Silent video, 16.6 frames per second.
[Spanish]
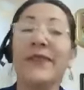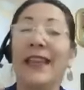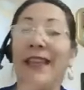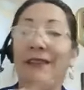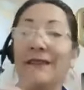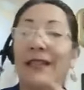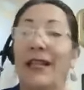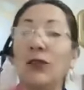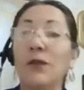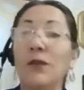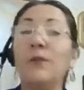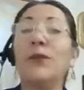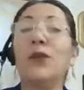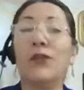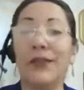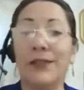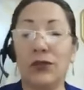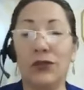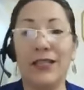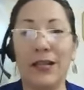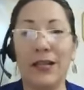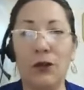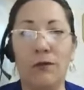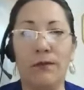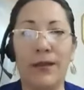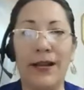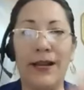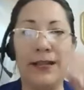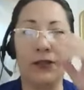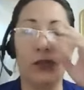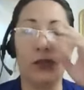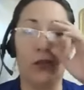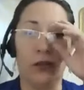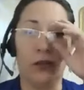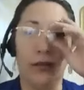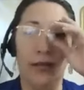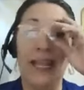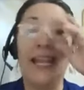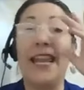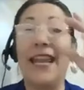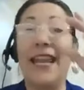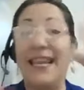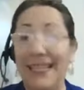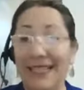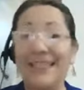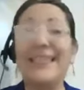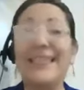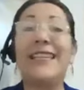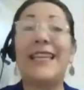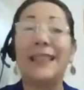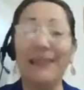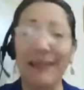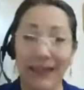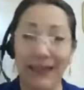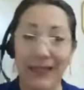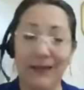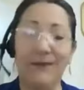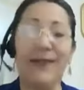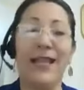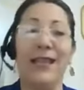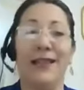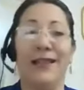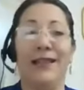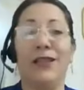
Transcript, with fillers: Entrando en procesos de comparación. En el siguiente nivel